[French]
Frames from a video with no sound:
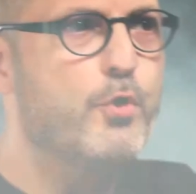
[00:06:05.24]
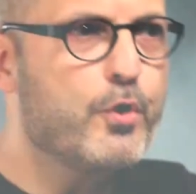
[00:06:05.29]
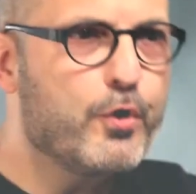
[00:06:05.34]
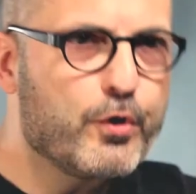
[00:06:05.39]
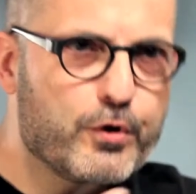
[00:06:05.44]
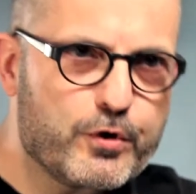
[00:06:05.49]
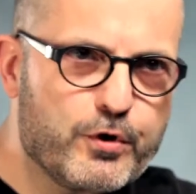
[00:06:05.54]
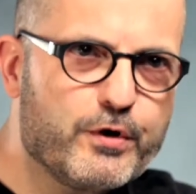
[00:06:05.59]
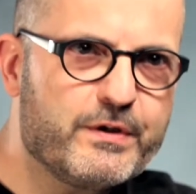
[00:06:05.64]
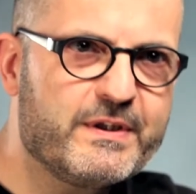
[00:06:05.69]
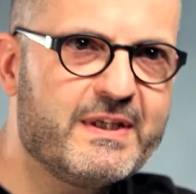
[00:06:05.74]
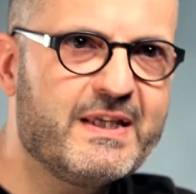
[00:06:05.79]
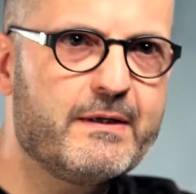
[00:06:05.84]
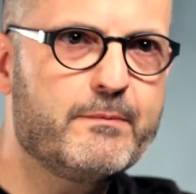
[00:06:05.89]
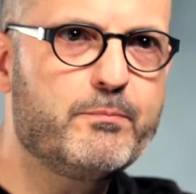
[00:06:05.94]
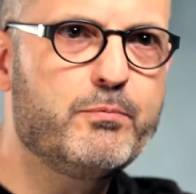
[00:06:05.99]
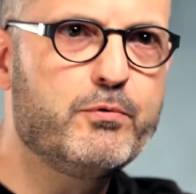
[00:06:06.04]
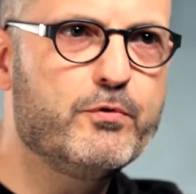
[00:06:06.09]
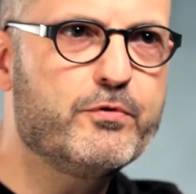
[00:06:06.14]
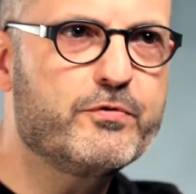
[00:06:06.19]

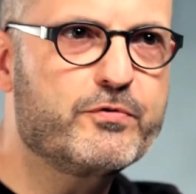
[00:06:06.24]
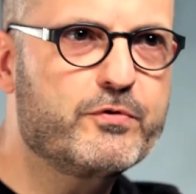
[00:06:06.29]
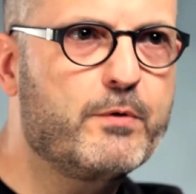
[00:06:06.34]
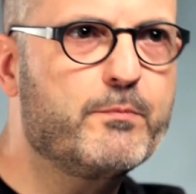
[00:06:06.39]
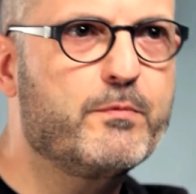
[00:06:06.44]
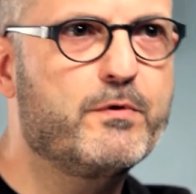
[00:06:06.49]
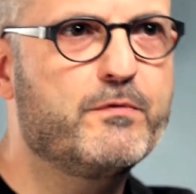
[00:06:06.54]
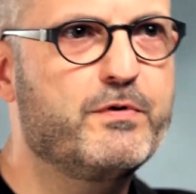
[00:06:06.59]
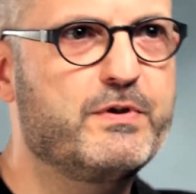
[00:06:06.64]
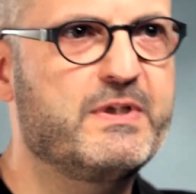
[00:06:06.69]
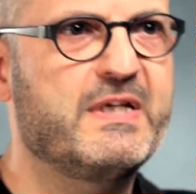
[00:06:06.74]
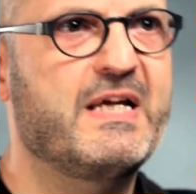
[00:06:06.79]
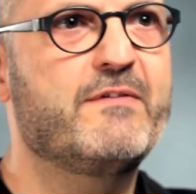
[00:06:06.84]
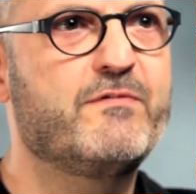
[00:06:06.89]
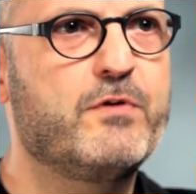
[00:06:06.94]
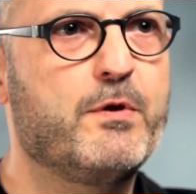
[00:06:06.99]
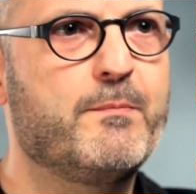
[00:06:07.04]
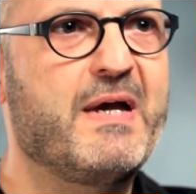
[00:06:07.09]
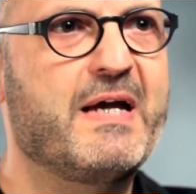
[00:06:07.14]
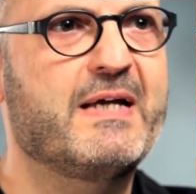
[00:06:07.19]
reconnaît plus comme un
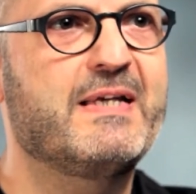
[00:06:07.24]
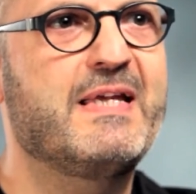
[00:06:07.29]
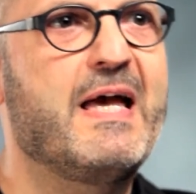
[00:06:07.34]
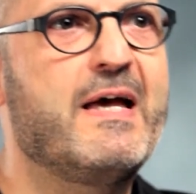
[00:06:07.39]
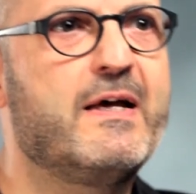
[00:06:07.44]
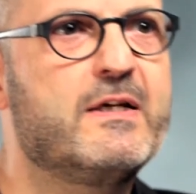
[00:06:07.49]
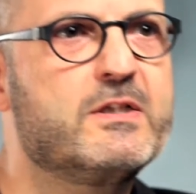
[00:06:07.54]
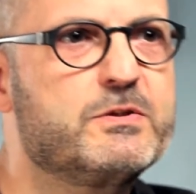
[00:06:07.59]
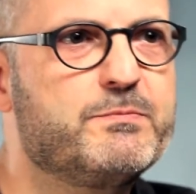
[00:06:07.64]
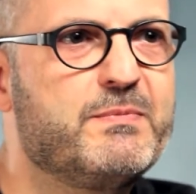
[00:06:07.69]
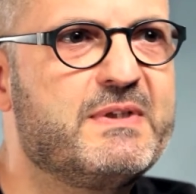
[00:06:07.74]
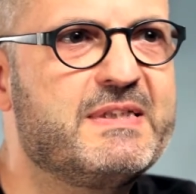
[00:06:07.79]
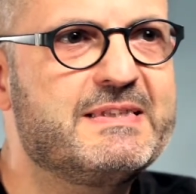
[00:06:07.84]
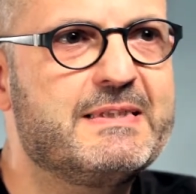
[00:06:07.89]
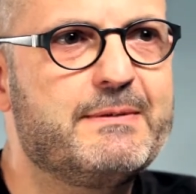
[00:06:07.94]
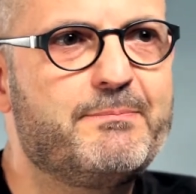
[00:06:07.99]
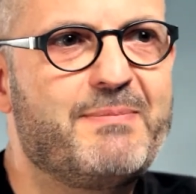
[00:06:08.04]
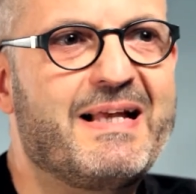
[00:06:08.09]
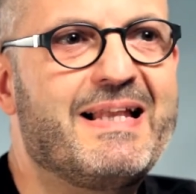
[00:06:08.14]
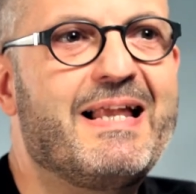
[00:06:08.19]
photographe de mariage, ben
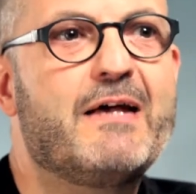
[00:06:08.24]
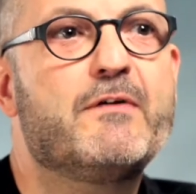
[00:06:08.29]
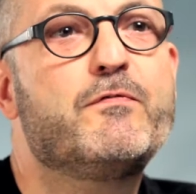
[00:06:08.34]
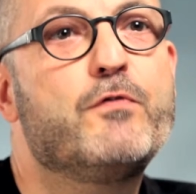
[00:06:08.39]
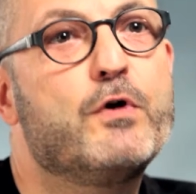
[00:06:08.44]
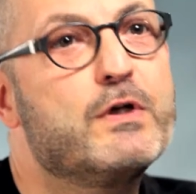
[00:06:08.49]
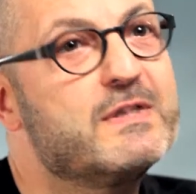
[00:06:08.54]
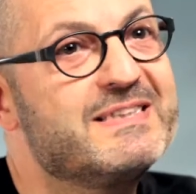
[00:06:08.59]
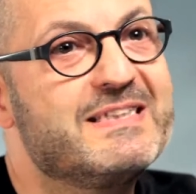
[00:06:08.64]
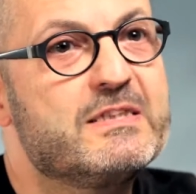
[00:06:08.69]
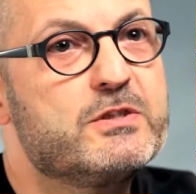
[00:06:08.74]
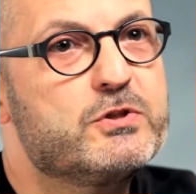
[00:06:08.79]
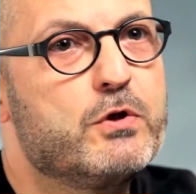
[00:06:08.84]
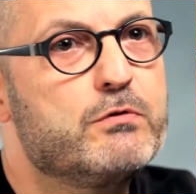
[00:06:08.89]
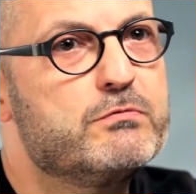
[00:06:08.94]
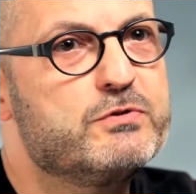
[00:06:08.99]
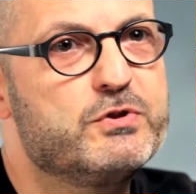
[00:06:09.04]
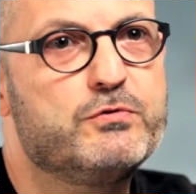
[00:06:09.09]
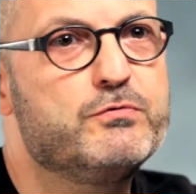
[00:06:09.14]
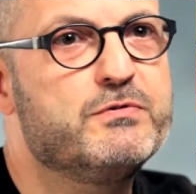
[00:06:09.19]
c'est par la force des
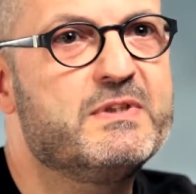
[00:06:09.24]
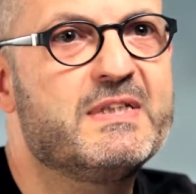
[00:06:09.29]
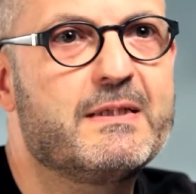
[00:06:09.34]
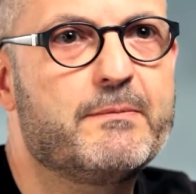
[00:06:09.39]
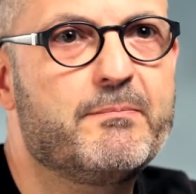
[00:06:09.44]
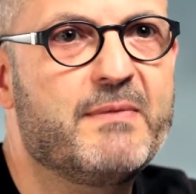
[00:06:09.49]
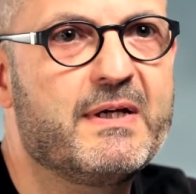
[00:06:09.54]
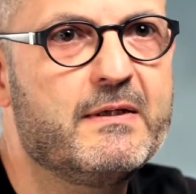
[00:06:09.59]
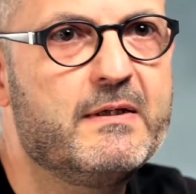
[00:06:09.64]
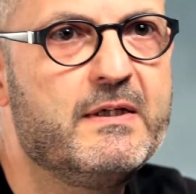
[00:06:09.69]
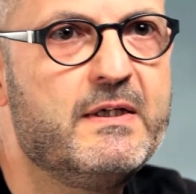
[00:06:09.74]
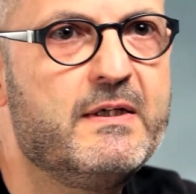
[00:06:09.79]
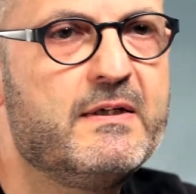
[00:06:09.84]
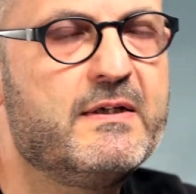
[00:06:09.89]
choses uniquement.